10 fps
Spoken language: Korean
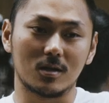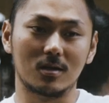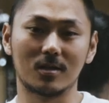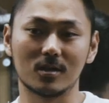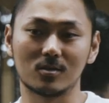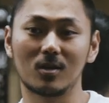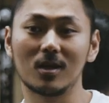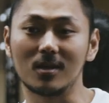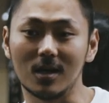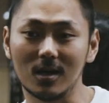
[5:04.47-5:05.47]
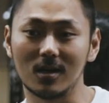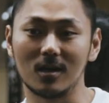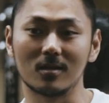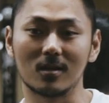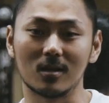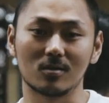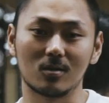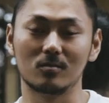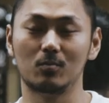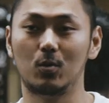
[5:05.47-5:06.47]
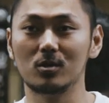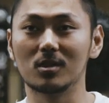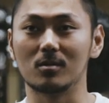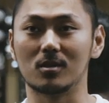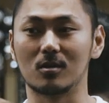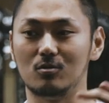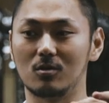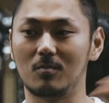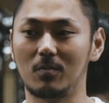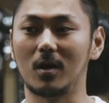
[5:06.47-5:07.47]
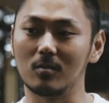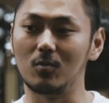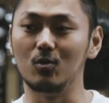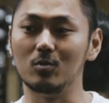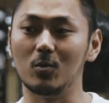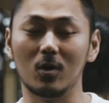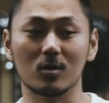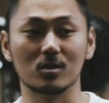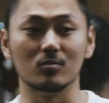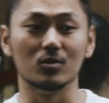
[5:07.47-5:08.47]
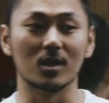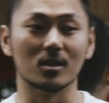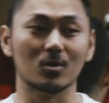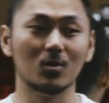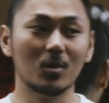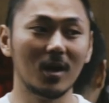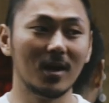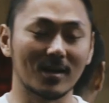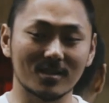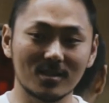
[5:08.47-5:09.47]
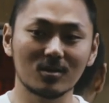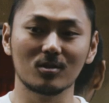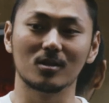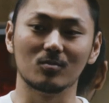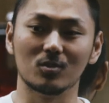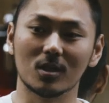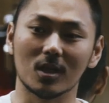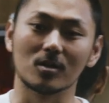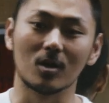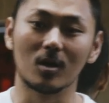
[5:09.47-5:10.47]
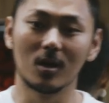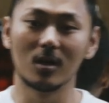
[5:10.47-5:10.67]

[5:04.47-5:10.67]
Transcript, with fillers: 길게 써놨냐에 따라서 포즈 잡았을 때 근육이 빵 볼륨이 올라오시는 분이 계시고 찌그러지는 분들이 계세요.